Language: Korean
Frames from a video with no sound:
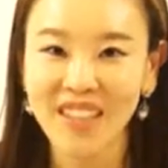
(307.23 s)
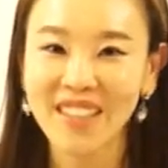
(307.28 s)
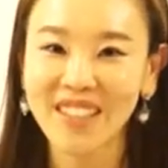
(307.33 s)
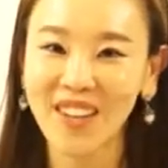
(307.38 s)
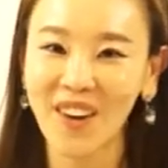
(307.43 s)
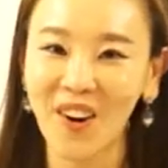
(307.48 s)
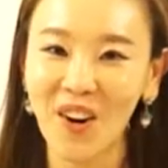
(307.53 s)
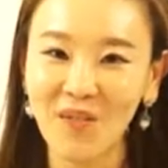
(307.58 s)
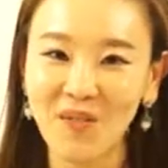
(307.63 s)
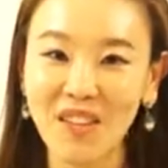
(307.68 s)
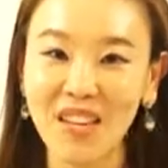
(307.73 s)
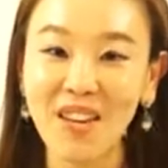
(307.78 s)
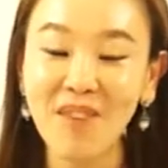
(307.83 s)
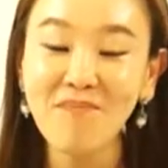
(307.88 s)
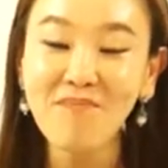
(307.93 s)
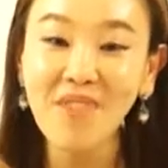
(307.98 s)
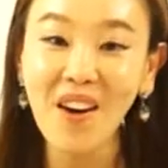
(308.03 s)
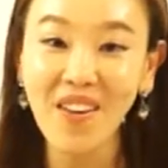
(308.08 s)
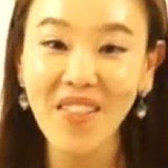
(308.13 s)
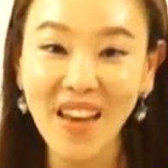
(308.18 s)
네, 여러분이
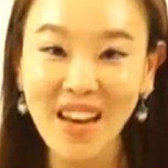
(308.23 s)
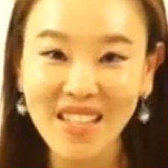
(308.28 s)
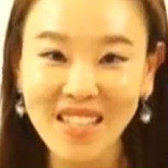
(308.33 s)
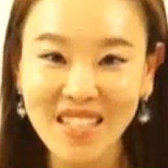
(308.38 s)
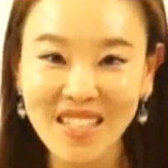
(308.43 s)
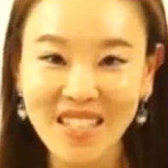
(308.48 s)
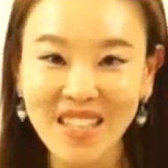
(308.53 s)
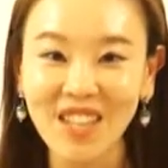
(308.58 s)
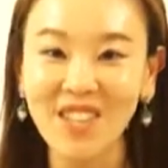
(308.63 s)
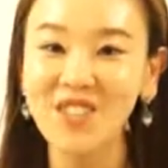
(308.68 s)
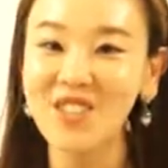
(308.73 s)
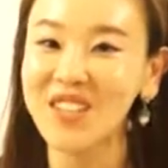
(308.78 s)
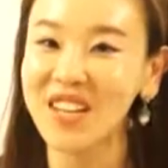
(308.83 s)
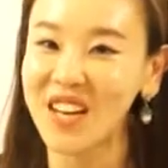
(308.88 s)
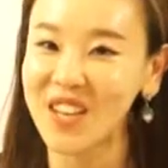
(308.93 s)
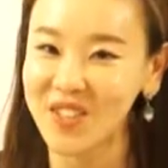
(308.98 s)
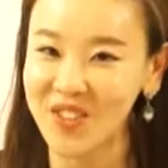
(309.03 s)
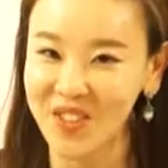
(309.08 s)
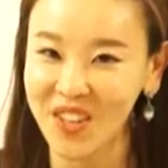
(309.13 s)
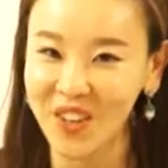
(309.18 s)
편하신
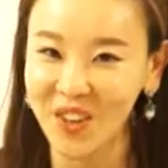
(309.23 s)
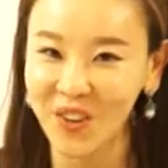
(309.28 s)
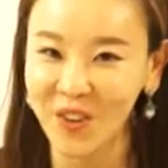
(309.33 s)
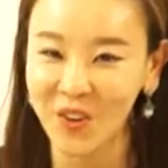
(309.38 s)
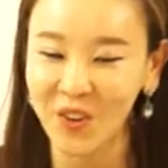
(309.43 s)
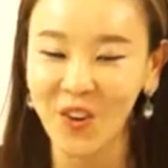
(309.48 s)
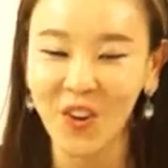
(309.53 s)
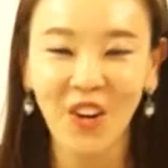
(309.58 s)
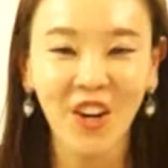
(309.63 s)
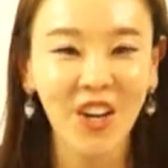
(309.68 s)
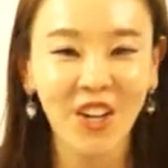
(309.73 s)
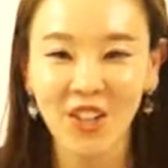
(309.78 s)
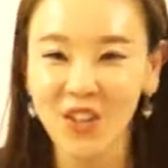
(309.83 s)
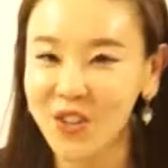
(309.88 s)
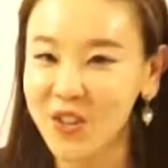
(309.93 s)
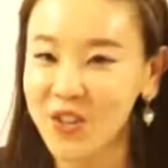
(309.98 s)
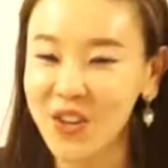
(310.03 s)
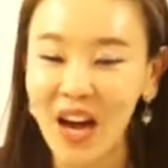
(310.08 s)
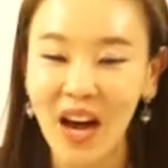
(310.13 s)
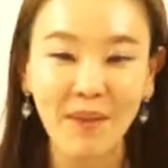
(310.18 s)
인토네이션대로 Do
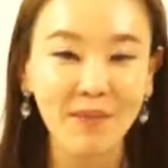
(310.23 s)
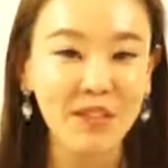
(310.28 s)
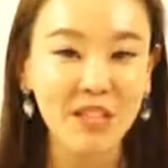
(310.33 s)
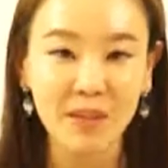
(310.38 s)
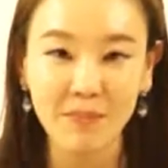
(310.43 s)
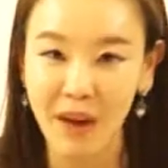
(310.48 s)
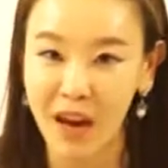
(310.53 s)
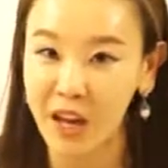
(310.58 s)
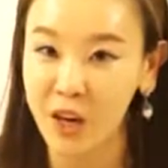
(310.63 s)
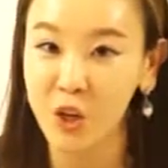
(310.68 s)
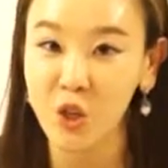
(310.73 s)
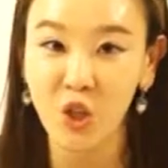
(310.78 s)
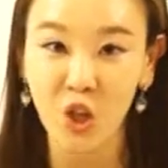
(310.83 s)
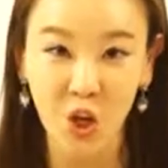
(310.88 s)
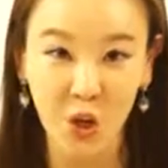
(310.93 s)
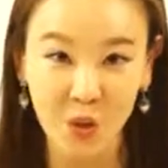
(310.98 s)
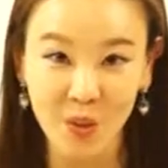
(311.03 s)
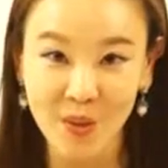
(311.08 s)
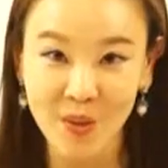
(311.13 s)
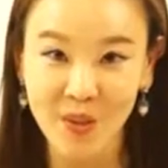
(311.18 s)
you have tomato
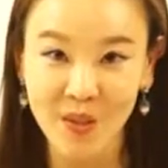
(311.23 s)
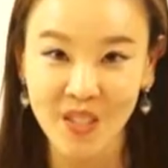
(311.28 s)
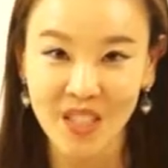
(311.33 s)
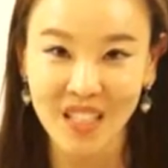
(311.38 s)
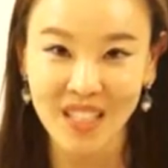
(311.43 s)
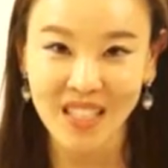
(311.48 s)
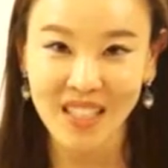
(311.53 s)
juice?